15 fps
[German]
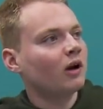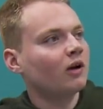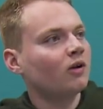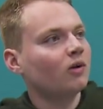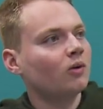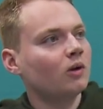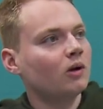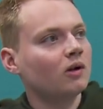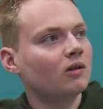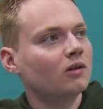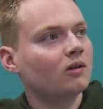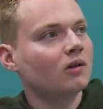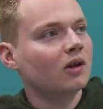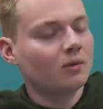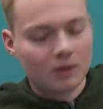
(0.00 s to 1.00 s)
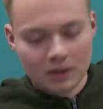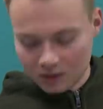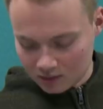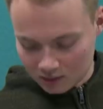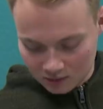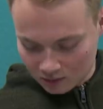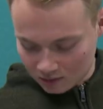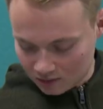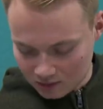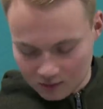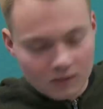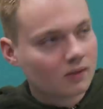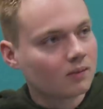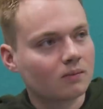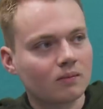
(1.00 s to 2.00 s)
eingeholt, ja. aber
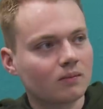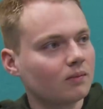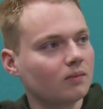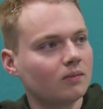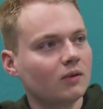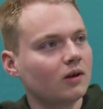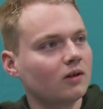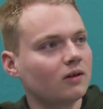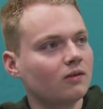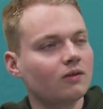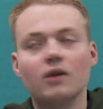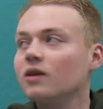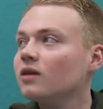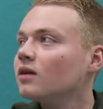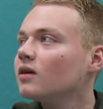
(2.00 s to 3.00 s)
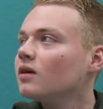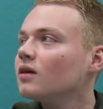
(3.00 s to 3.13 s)
ansonsten nichts. Deswegen nix. lag